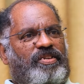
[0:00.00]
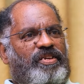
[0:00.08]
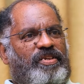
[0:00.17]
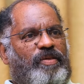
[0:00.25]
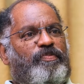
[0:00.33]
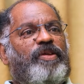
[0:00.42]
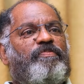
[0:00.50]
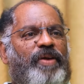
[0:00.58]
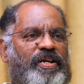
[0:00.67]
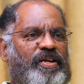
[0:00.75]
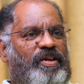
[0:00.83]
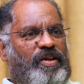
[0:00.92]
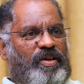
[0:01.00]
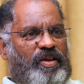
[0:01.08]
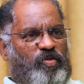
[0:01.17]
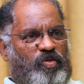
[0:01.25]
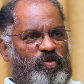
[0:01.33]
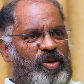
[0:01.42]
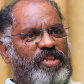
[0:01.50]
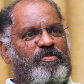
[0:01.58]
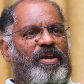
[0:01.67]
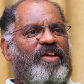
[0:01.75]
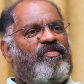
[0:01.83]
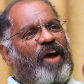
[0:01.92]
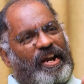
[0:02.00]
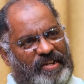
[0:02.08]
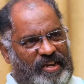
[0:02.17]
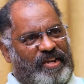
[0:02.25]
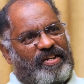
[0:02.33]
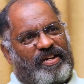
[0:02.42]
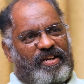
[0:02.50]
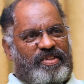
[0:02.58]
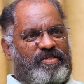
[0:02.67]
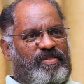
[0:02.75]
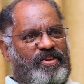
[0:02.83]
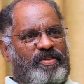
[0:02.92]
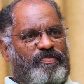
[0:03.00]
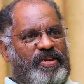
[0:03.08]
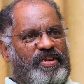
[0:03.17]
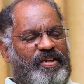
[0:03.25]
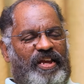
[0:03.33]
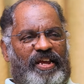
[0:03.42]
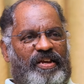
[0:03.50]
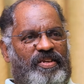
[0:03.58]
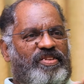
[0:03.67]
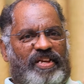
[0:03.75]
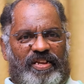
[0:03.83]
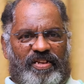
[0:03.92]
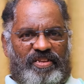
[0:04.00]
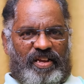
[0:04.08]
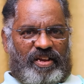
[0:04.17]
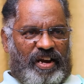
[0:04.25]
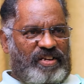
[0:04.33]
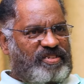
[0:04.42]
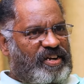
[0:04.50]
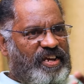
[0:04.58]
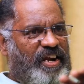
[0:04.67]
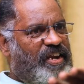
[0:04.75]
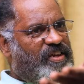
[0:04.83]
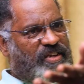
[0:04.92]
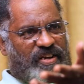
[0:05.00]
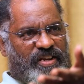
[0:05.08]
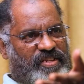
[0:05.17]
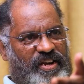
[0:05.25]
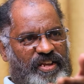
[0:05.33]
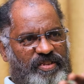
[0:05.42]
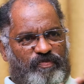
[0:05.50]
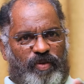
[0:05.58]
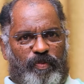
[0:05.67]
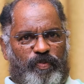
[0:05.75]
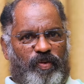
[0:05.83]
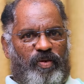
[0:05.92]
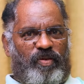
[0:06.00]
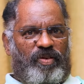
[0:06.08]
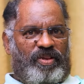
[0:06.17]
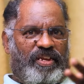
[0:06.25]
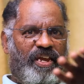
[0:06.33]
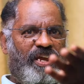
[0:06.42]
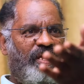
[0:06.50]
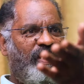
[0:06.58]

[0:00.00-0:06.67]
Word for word: வந்து எப்படிப்பட்ட ஒரு உன்னதமான வாழ்க்கைன்றது வந்து பார்த்திங்கன்னா இந்த இந்த கழிச்சடைகள்லாம் இருக்குது இல்லையா அந்த பப்ளு இந்த